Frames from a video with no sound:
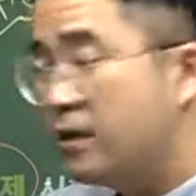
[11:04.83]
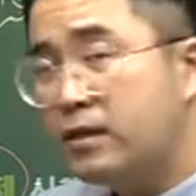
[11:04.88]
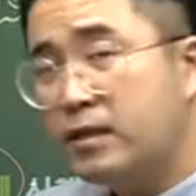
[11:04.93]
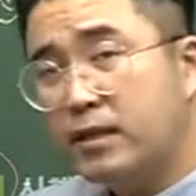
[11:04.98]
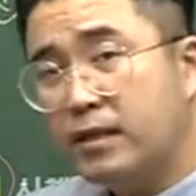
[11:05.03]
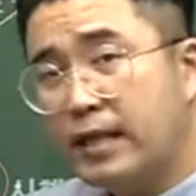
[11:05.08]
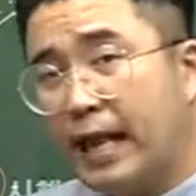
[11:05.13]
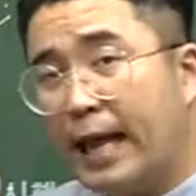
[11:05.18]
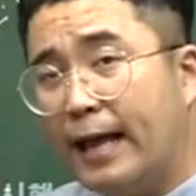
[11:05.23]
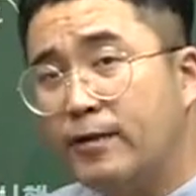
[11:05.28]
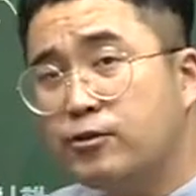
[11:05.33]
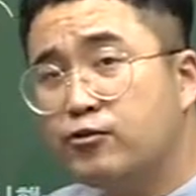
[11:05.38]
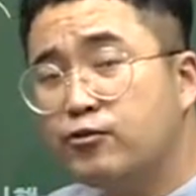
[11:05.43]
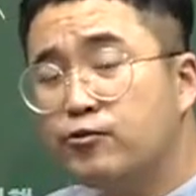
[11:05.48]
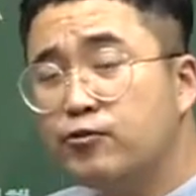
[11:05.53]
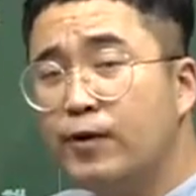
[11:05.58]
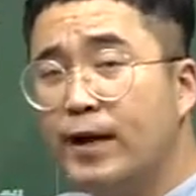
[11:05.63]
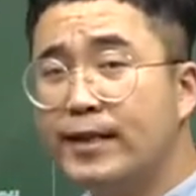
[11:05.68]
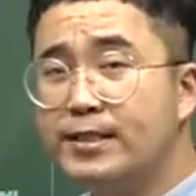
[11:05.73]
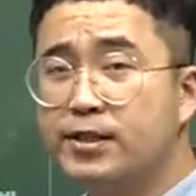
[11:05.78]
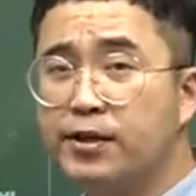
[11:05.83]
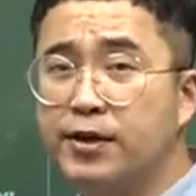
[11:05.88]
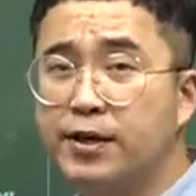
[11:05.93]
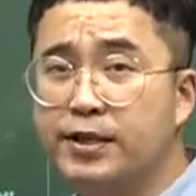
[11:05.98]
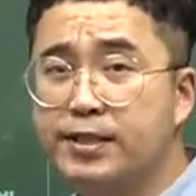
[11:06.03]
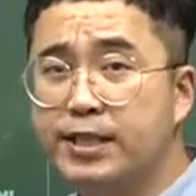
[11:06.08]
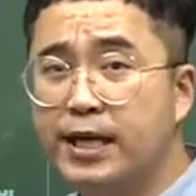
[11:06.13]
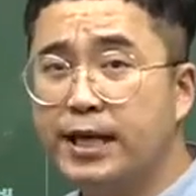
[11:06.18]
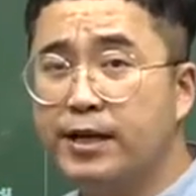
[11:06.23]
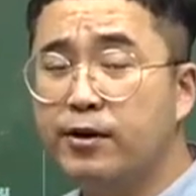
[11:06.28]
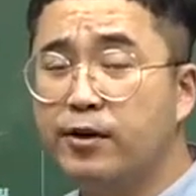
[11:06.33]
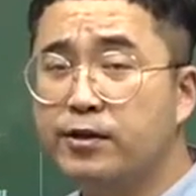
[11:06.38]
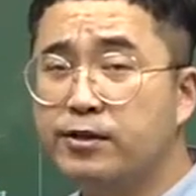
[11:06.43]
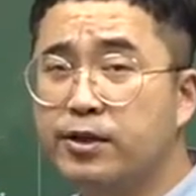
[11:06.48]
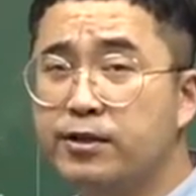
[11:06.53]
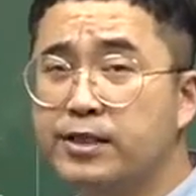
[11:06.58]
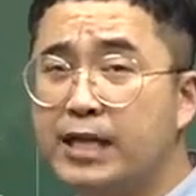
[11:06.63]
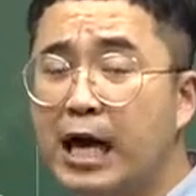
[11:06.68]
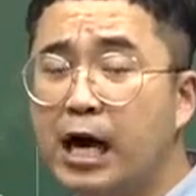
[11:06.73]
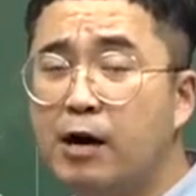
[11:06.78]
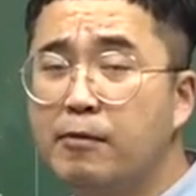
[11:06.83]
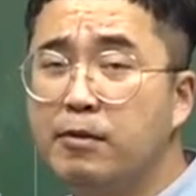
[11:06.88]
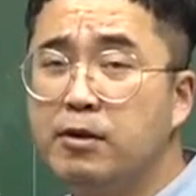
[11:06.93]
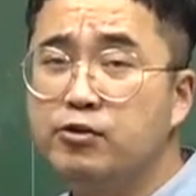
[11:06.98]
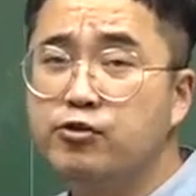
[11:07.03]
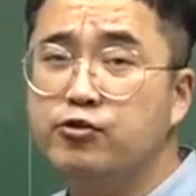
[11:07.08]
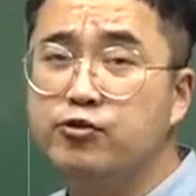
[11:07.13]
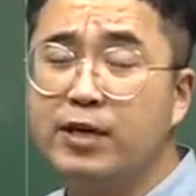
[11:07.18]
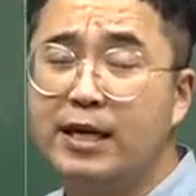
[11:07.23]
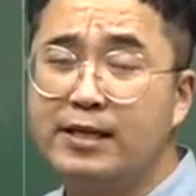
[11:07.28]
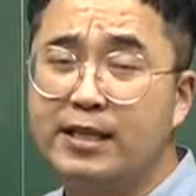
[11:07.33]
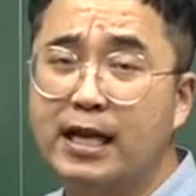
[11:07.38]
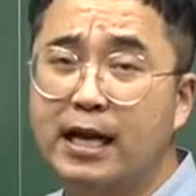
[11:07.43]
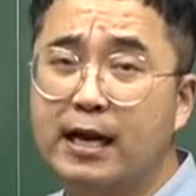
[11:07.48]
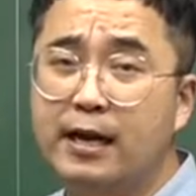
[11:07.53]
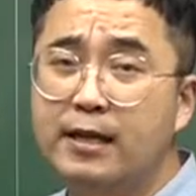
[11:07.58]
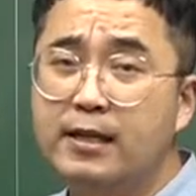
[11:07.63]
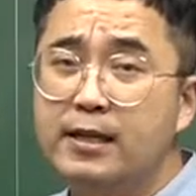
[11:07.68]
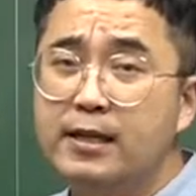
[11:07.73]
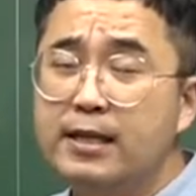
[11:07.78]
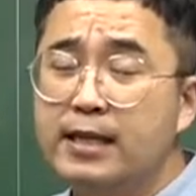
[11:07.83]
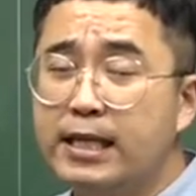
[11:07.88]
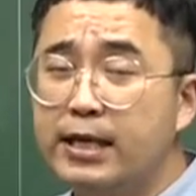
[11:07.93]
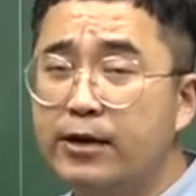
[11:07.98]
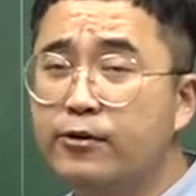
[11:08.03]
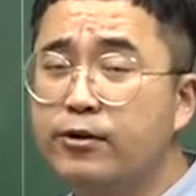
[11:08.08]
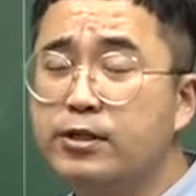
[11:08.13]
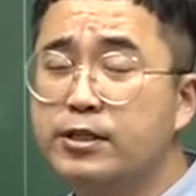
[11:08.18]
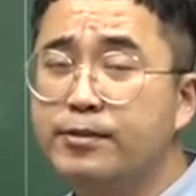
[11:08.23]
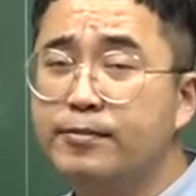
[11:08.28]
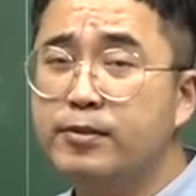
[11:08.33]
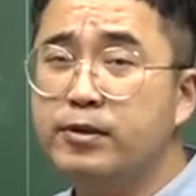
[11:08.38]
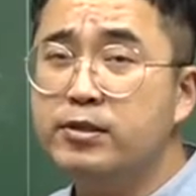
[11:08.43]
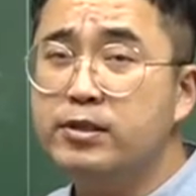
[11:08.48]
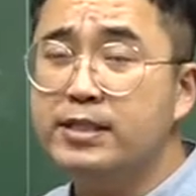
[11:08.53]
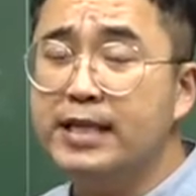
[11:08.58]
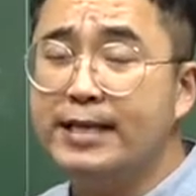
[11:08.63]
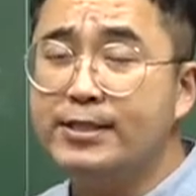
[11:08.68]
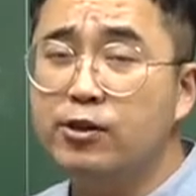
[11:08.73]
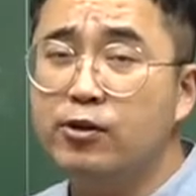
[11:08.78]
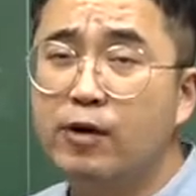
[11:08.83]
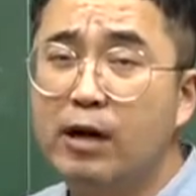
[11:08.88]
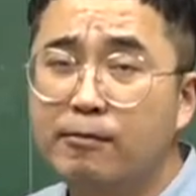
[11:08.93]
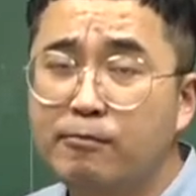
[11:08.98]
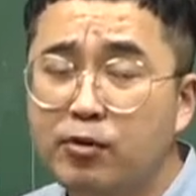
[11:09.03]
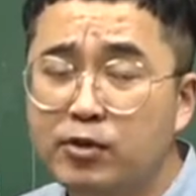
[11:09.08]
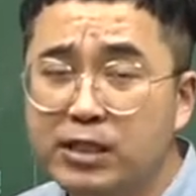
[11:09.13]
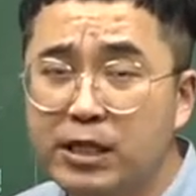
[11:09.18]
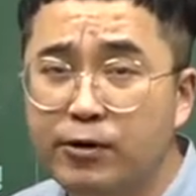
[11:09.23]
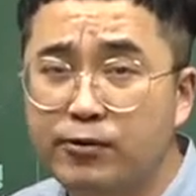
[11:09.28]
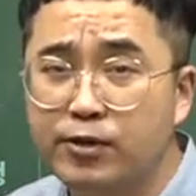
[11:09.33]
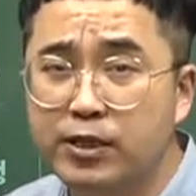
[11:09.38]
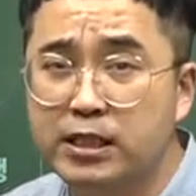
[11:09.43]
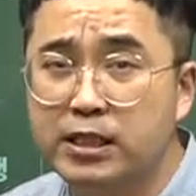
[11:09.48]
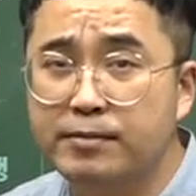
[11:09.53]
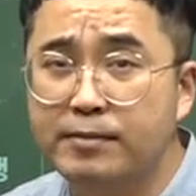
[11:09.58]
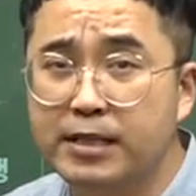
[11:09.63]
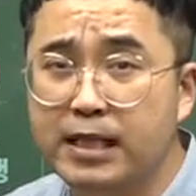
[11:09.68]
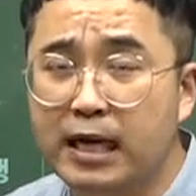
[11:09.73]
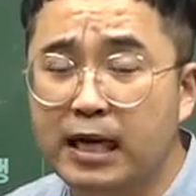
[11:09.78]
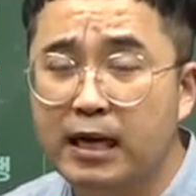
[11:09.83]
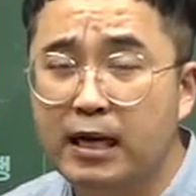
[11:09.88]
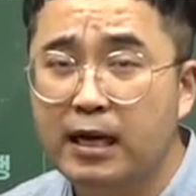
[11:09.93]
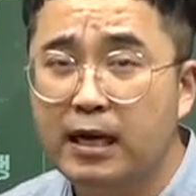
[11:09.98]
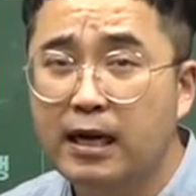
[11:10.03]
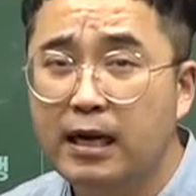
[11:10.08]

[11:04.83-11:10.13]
내수에서 이제 이런 어떤 사업을 추려한다 이거는 지금 재정 확보 차원도 있습니다.